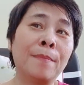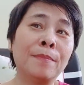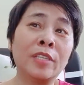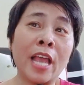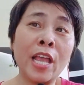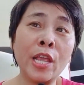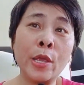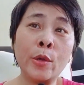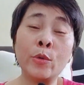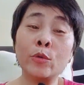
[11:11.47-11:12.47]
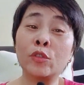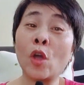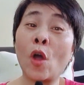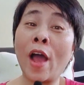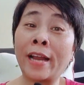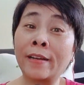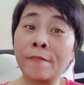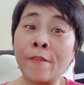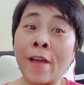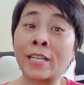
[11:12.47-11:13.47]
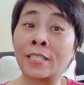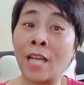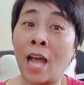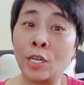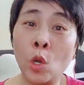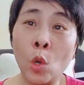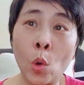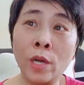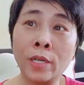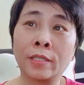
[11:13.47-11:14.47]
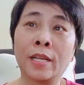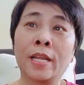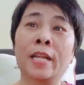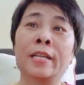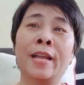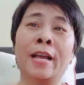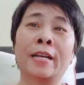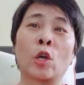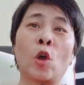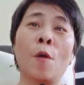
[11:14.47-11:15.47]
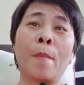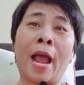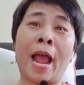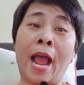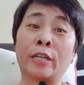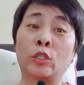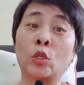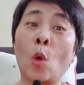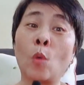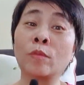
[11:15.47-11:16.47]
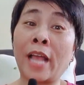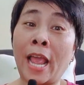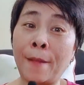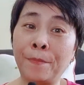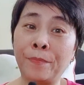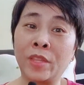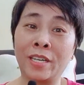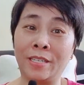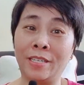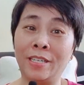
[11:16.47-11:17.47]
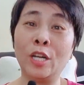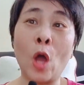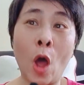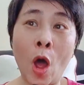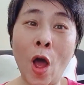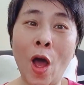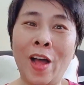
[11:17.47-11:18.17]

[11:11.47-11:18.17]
em sẽ yêu cho anh phát sợ luôn đừng có mà trốn em nữa đó